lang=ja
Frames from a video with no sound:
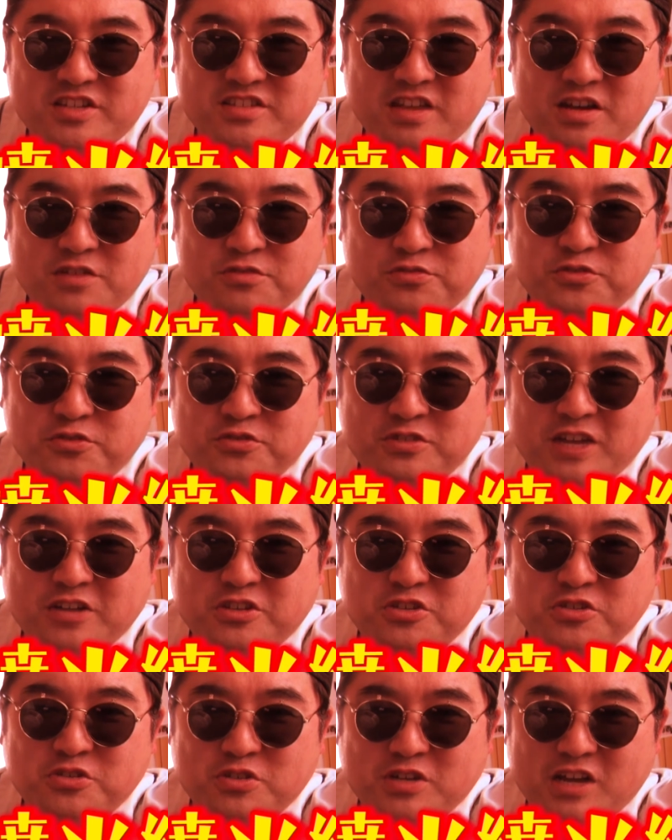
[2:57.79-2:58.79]
士山噴火
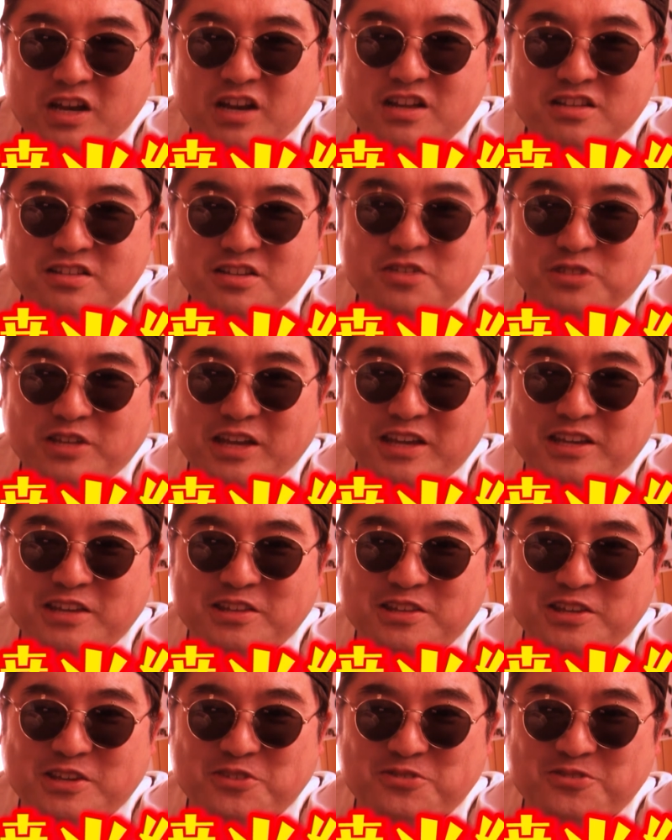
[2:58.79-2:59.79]
級の辛さを体
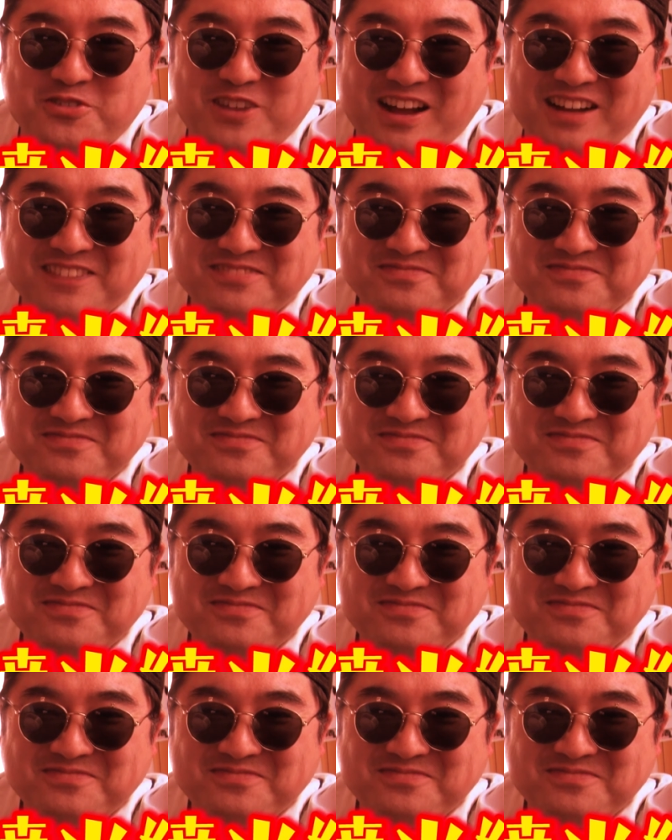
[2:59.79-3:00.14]
験できるのか、